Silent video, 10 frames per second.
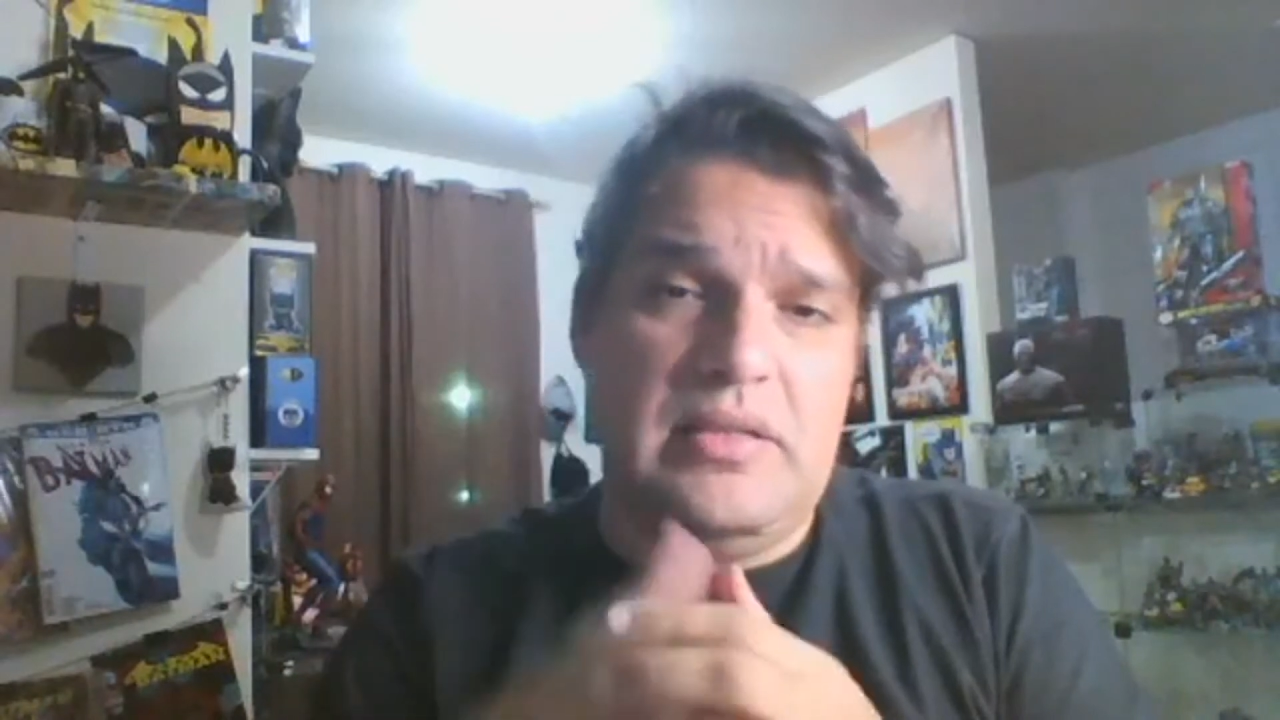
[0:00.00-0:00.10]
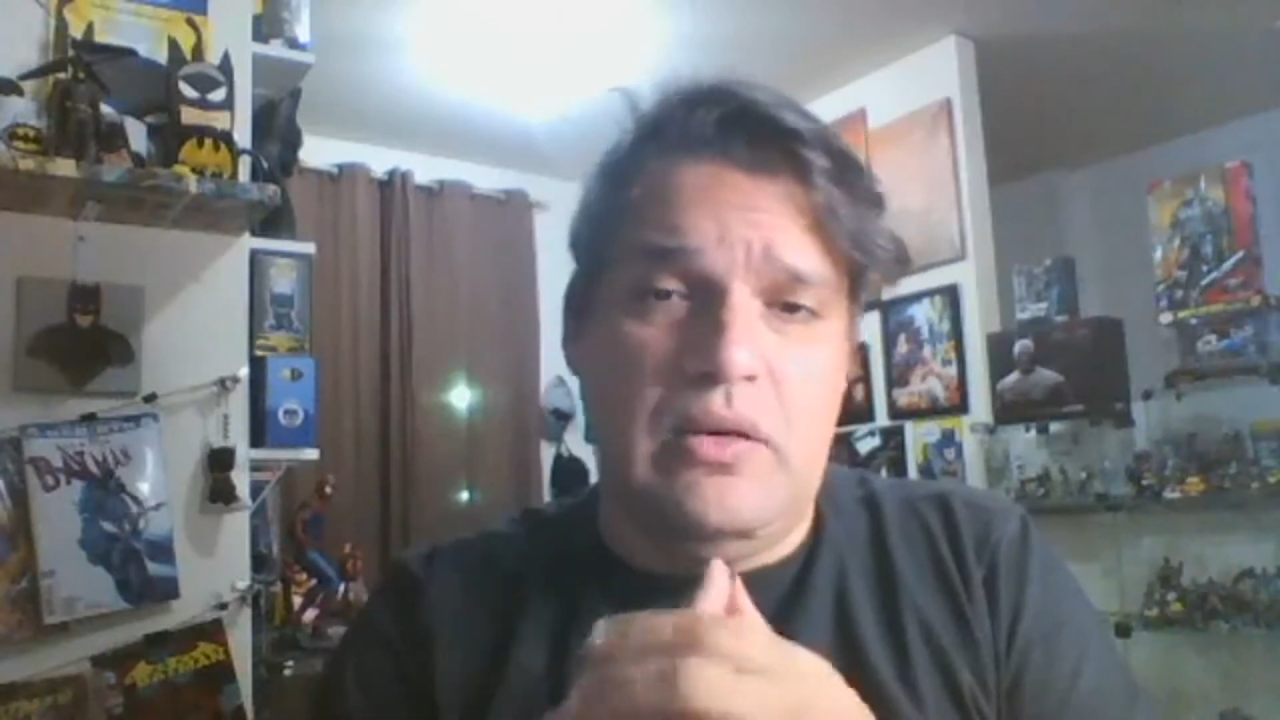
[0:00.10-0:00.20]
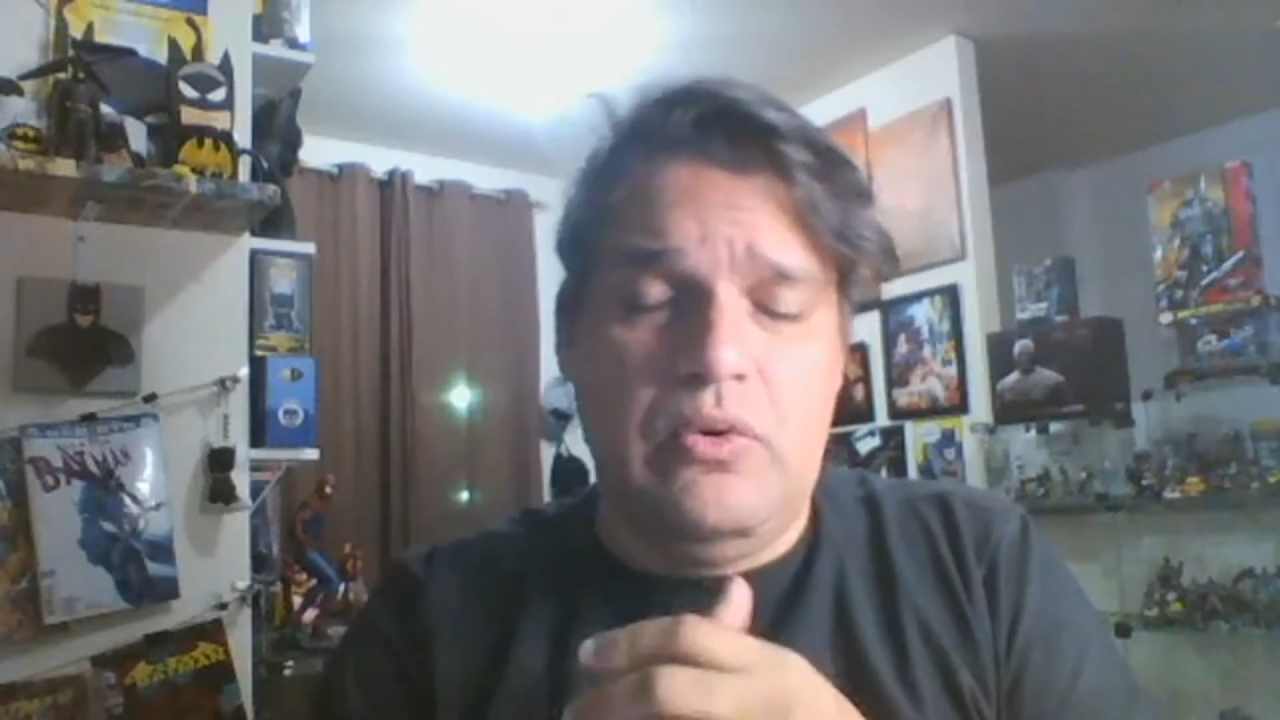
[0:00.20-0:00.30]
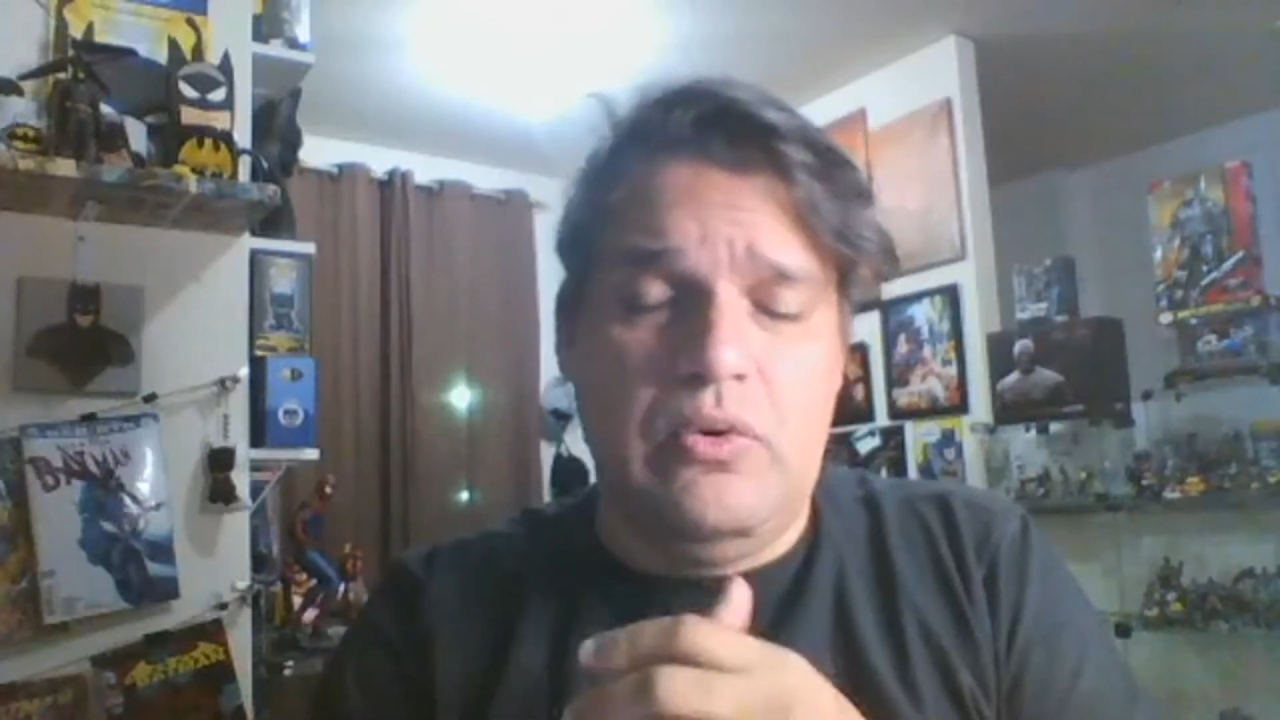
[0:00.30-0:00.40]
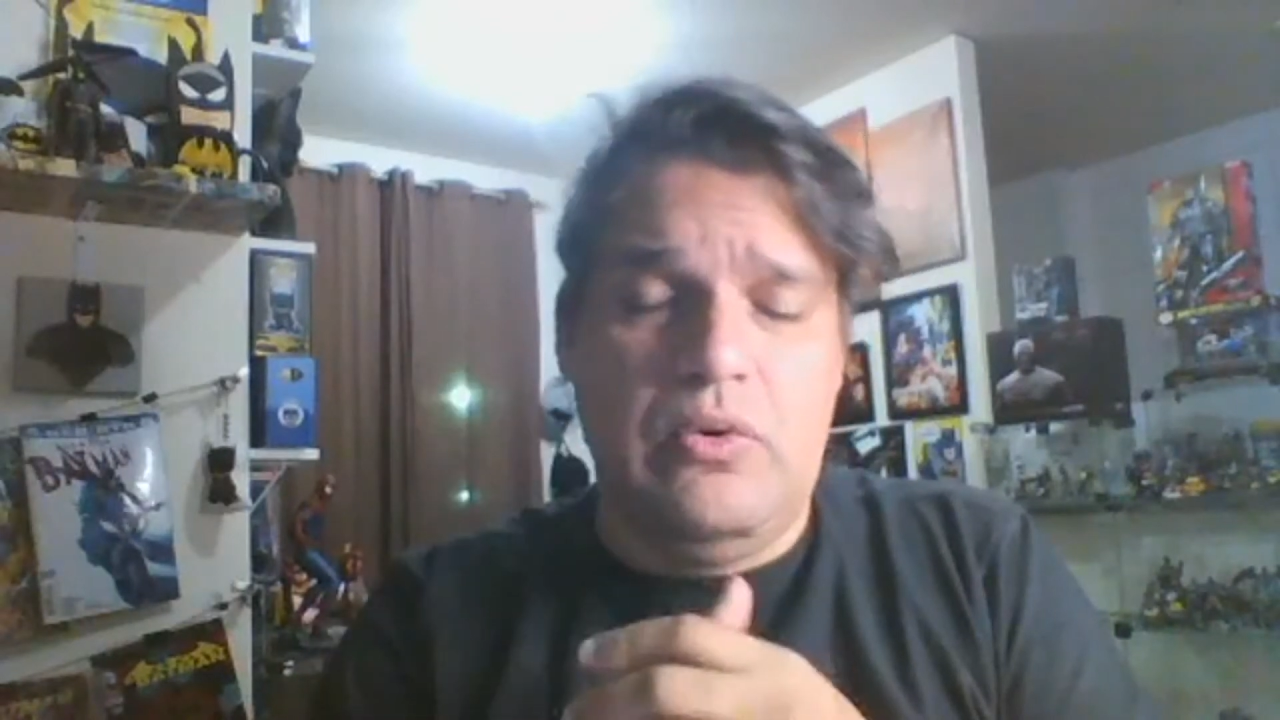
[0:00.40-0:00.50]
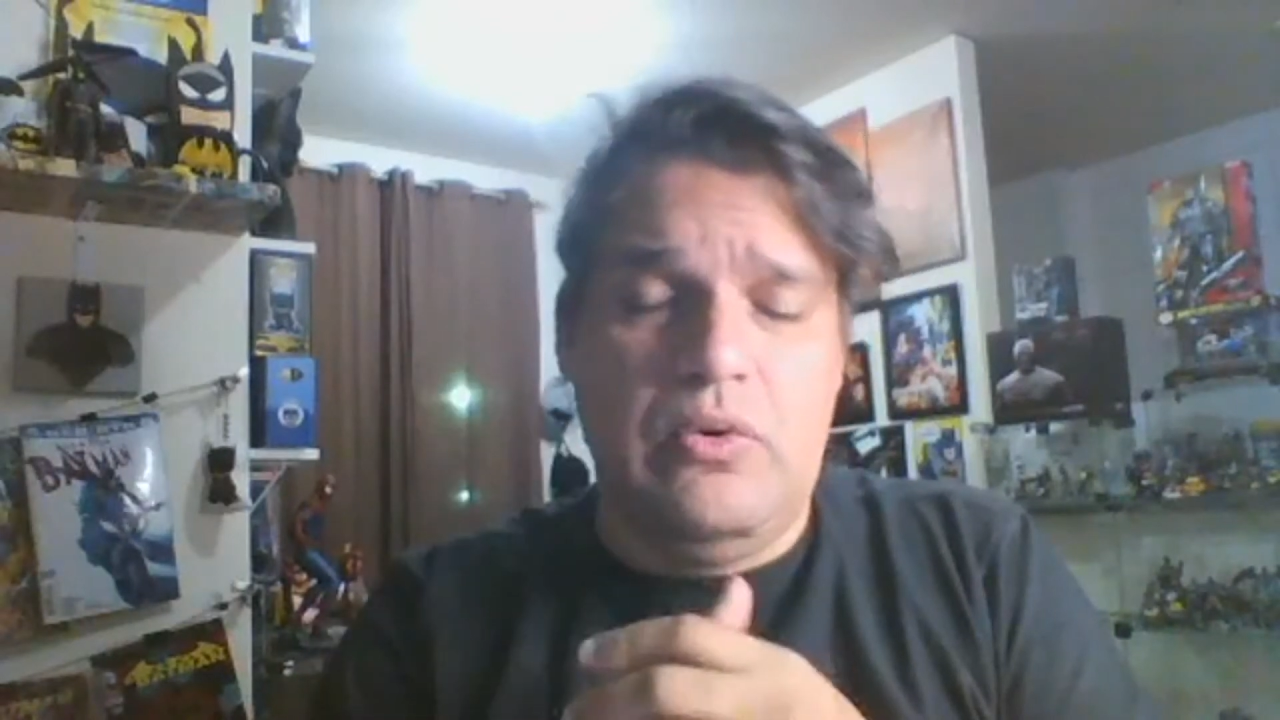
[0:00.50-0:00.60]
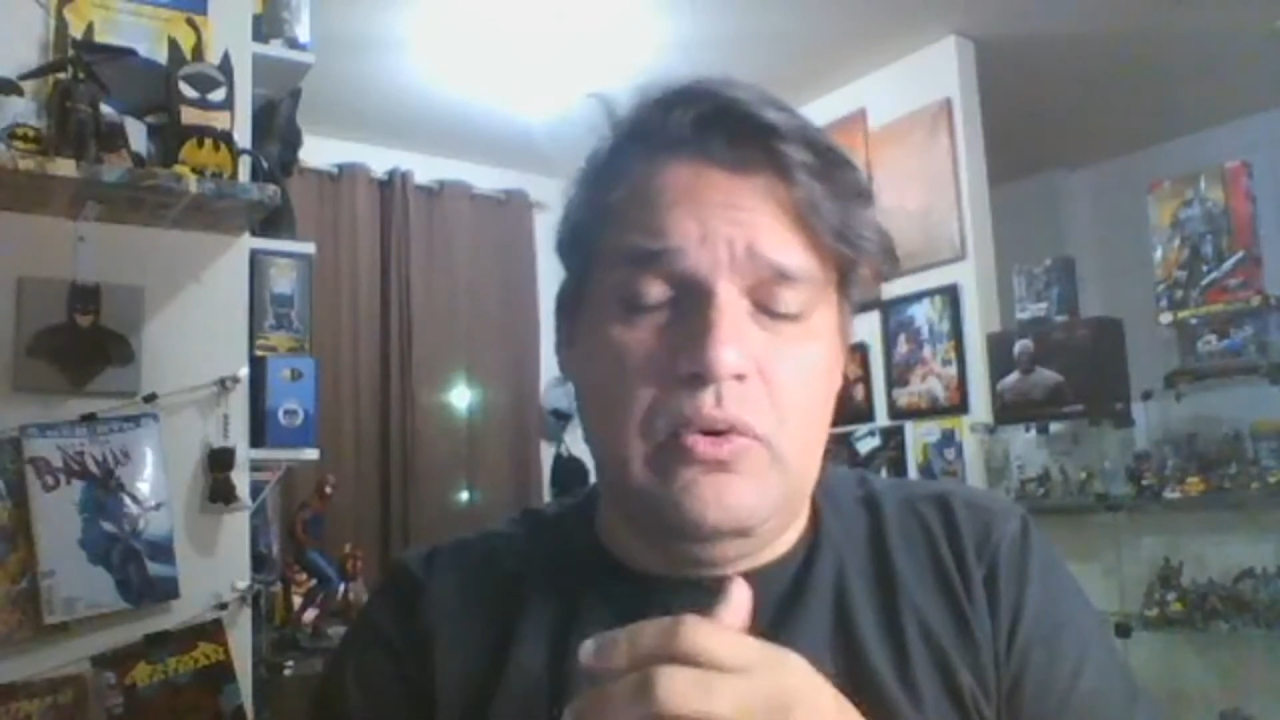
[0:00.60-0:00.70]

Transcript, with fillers: ao